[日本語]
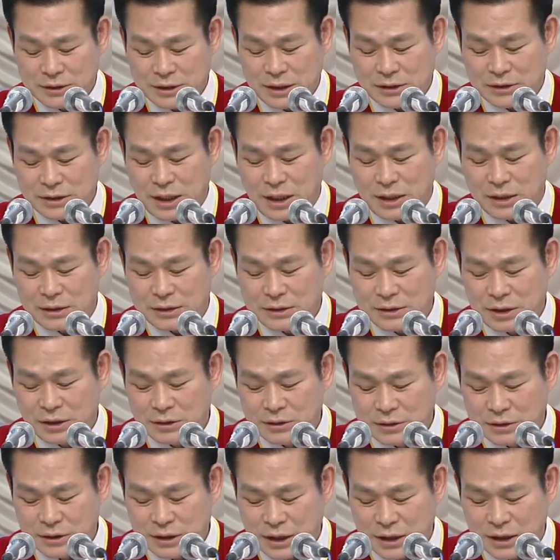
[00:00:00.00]
どころが
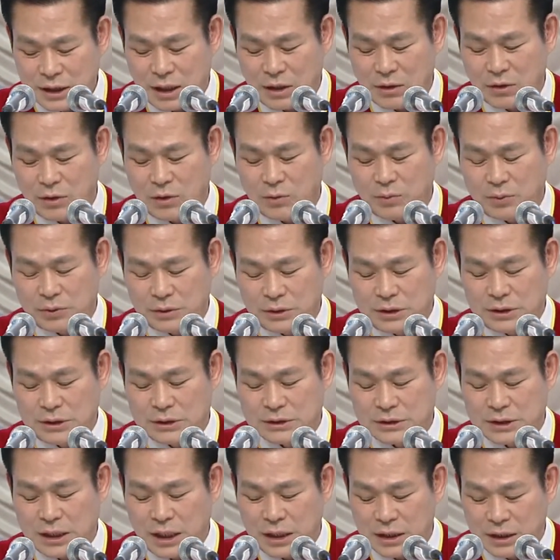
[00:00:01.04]
人類の歴
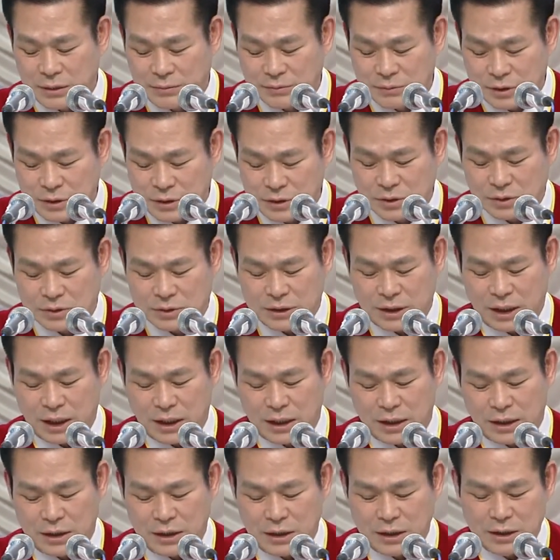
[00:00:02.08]
史上天才と呼
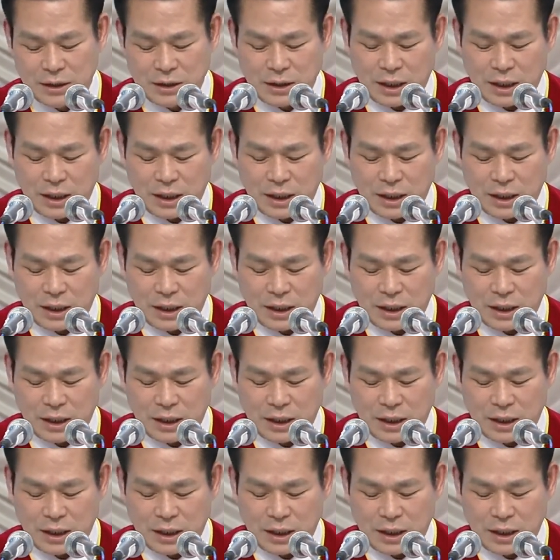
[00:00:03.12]
ばれた